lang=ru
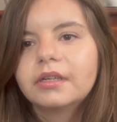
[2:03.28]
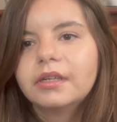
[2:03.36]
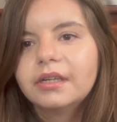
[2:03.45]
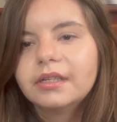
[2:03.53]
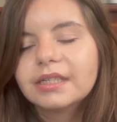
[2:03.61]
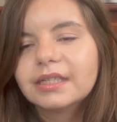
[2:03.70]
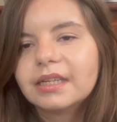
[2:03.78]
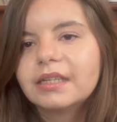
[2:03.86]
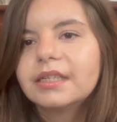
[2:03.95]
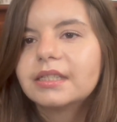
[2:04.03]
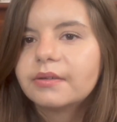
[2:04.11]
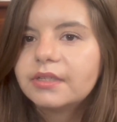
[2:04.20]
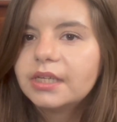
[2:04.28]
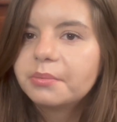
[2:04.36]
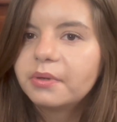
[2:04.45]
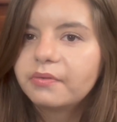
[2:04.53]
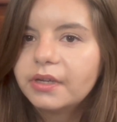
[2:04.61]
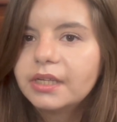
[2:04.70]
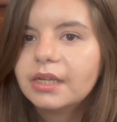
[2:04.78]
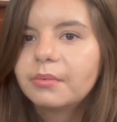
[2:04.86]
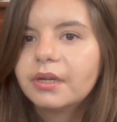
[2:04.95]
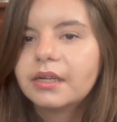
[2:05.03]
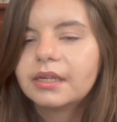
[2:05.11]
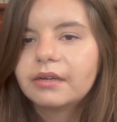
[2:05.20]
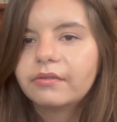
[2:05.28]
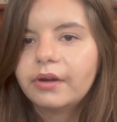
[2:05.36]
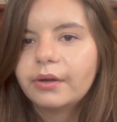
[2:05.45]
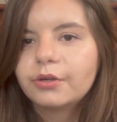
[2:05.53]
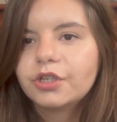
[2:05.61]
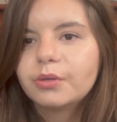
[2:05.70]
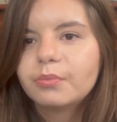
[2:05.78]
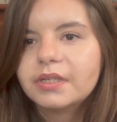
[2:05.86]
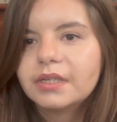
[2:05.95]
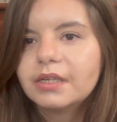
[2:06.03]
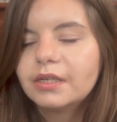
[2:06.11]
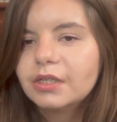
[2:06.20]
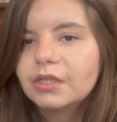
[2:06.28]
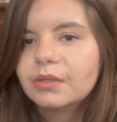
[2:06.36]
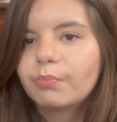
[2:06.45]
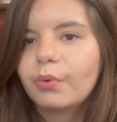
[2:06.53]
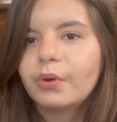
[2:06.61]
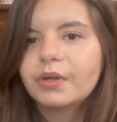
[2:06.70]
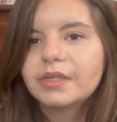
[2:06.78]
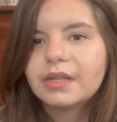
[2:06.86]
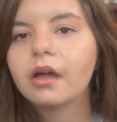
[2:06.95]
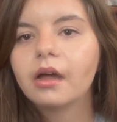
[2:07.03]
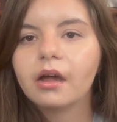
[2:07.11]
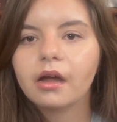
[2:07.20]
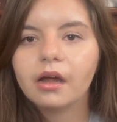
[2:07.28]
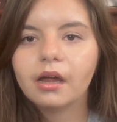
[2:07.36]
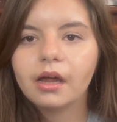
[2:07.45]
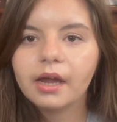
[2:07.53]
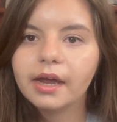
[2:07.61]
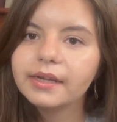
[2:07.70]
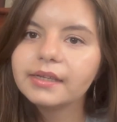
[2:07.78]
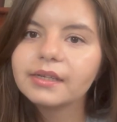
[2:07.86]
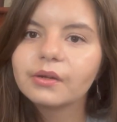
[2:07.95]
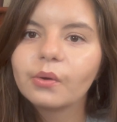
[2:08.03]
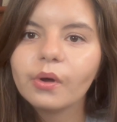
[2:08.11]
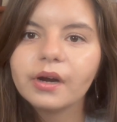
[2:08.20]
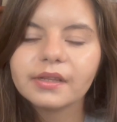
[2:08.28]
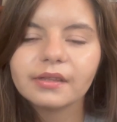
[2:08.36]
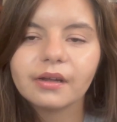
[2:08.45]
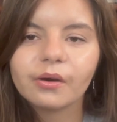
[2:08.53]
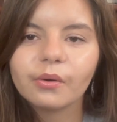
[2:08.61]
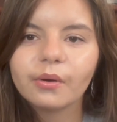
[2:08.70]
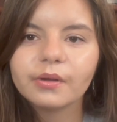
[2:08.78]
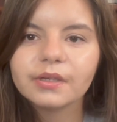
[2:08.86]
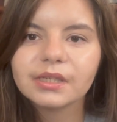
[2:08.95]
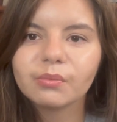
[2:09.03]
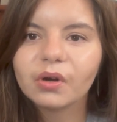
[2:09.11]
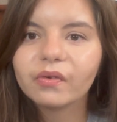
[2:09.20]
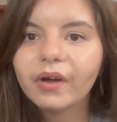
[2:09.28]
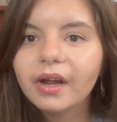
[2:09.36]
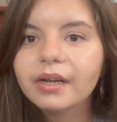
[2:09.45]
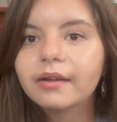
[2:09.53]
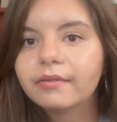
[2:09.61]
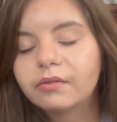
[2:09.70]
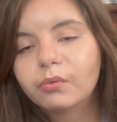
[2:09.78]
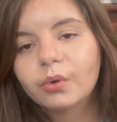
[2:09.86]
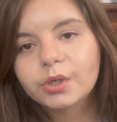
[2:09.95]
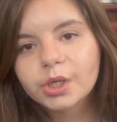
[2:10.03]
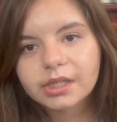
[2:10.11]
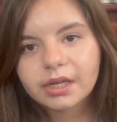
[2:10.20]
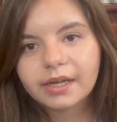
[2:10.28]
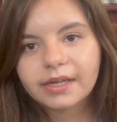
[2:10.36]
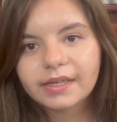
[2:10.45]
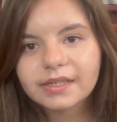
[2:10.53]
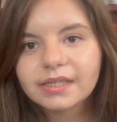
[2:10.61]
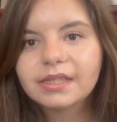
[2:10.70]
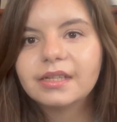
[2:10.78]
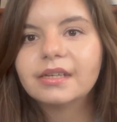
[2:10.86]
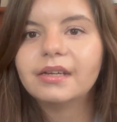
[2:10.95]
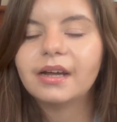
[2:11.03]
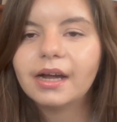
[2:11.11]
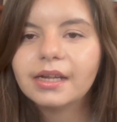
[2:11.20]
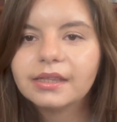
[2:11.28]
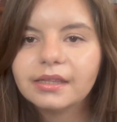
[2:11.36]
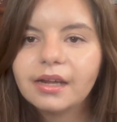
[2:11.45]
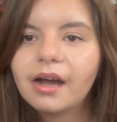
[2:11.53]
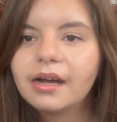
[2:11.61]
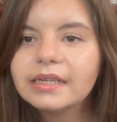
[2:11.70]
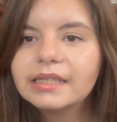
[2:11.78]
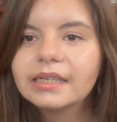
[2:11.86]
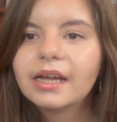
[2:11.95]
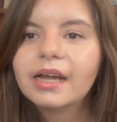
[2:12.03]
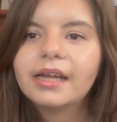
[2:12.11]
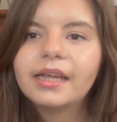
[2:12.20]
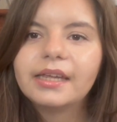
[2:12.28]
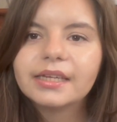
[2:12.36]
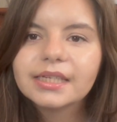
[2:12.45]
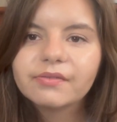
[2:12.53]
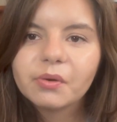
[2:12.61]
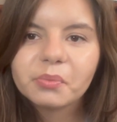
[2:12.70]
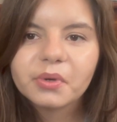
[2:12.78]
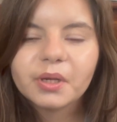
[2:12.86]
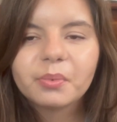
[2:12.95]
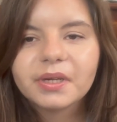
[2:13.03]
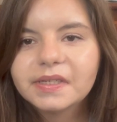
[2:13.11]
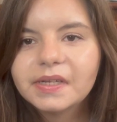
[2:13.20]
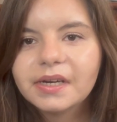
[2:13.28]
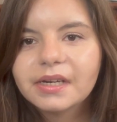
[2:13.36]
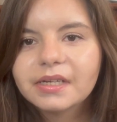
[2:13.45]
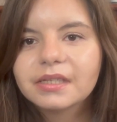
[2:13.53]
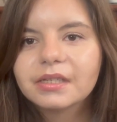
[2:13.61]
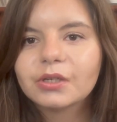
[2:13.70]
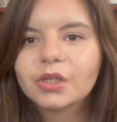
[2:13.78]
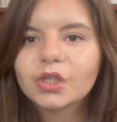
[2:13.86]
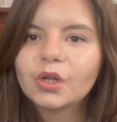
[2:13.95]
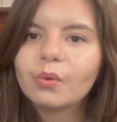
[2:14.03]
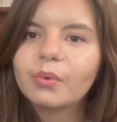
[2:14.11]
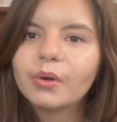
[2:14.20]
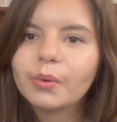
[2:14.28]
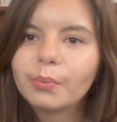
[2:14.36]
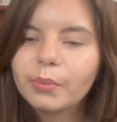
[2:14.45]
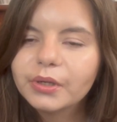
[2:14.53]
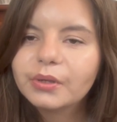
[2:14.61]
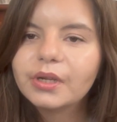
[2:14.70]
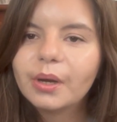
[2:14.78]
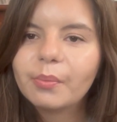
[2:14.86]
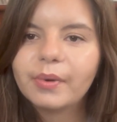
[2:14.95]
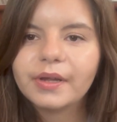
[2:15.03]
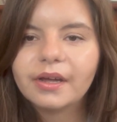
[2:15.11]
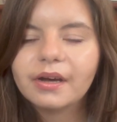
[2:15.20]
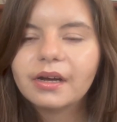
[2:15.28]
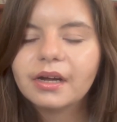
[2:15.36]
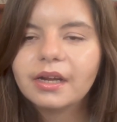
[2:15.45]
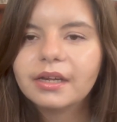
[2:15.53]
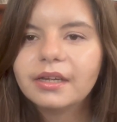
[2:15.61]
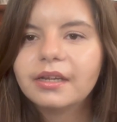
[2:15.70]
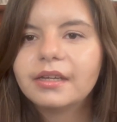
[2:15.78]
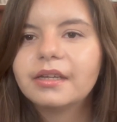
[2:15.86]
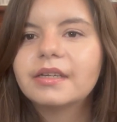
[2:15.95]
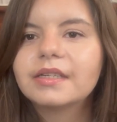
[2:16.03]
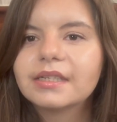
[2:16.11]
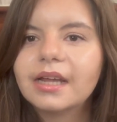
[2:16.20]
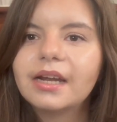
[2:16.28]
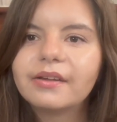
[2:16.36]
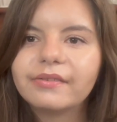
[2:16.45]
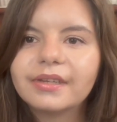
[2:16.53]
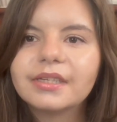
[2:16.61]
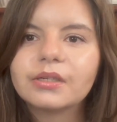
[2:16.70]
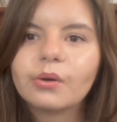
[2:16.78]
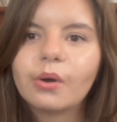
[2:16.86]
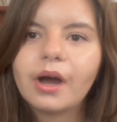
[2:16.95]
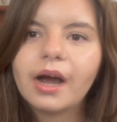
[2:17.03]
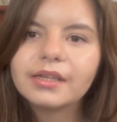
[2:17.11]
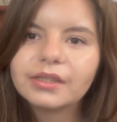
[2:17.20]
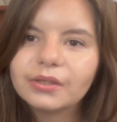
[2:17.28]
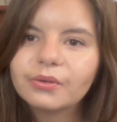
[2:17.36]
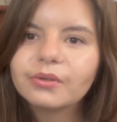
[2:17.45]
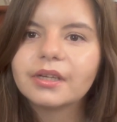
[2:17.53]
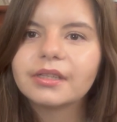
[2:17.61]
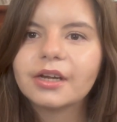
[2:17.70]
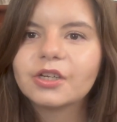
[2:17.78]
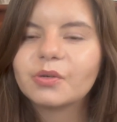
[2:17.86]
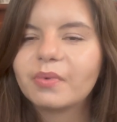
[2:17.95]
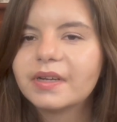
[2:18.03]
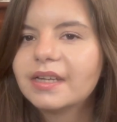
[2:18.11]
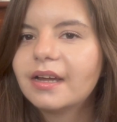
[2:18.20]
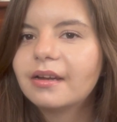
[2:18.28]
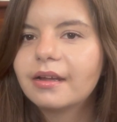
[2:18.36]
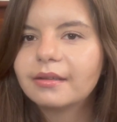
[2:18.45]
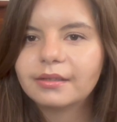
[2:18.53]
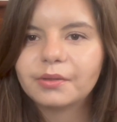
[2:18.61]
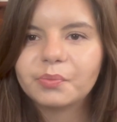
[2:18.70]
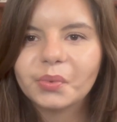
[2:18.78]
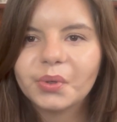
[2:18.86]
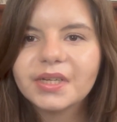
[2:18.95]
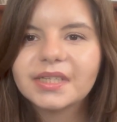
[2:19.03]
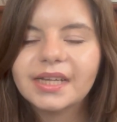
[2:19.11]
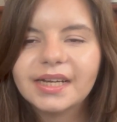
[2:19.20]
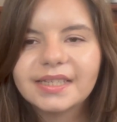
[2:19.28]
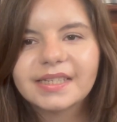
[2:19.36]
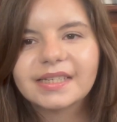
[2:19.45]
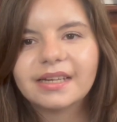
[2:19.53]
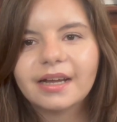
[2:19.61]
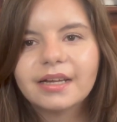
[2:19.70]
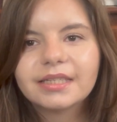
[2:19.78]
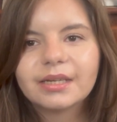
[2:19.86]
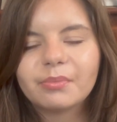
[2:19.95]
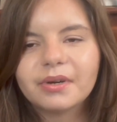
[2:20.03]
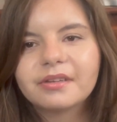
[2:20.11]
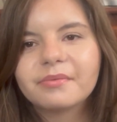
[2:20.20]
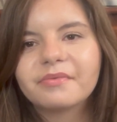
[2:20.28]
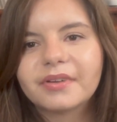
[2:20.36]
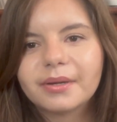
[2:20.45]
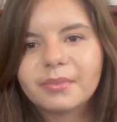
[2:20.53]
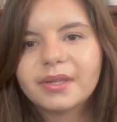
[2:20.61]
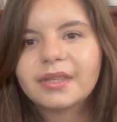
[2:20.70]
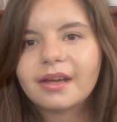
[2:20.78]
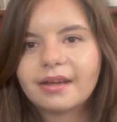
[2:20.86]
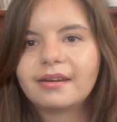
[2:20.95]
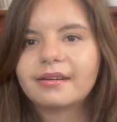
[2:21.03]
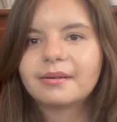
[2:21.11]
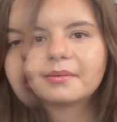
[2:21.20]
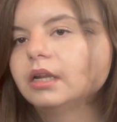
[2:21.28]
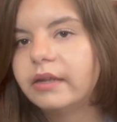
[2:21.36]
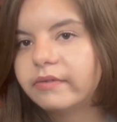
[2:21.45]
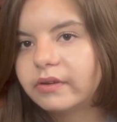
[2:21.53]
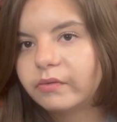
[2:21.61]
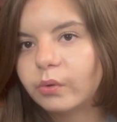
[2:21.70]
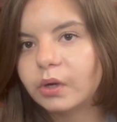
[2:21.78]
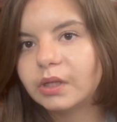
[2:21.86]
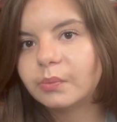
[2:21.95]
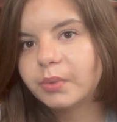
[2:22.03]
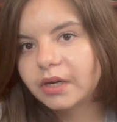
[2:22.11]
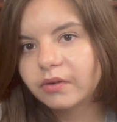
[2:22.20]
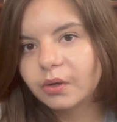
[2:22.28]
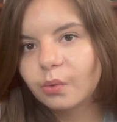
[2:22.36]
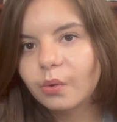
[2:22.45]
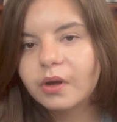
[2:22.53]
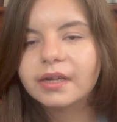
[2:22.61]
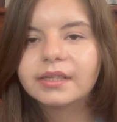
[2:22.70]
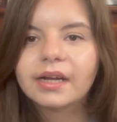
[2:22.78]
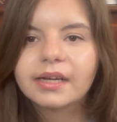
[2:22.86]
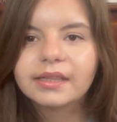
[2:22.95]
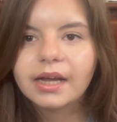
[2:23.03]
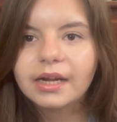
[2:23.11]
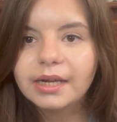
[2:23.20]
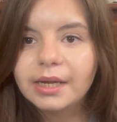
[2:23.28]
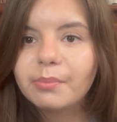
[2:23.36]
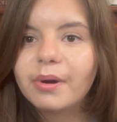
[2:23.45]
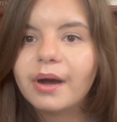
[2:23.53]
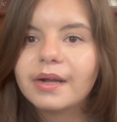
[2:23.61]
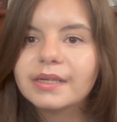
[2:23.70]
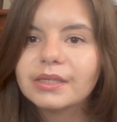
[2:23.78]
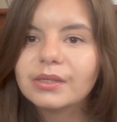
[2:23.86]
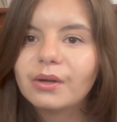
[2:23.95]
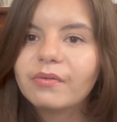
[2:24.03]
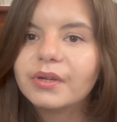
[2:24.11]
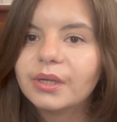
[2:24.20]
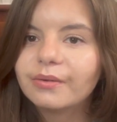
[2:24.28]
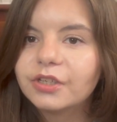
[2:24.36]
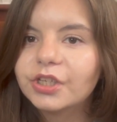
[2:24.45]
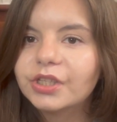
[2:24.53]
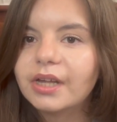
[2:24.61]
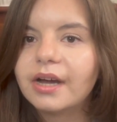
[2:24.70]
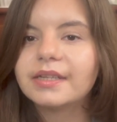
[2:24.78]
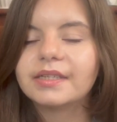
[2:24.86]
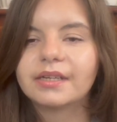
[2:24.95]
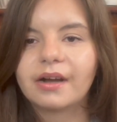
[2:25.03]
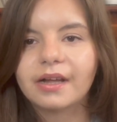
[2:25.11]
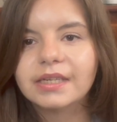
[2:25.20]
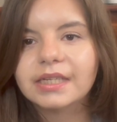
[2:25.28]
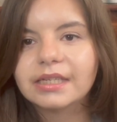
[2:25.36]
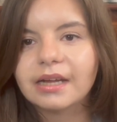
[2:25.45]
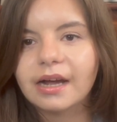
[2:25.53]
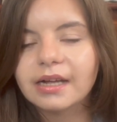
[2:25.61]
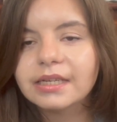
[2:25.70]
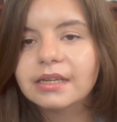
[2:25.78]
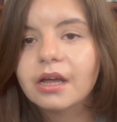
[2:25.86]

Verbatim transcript: и насладиться всеми видами, открывающимися из поезда. Этот город находится буквально в двух часах езды от нас, и если вам было бы интересно, чтобы мы туда поехали и сняли видео оттуда также показали этот поезд, дайте знать об этом в комментариях. Ливенворд – первый город, когда-либо основанный в штате Канзас,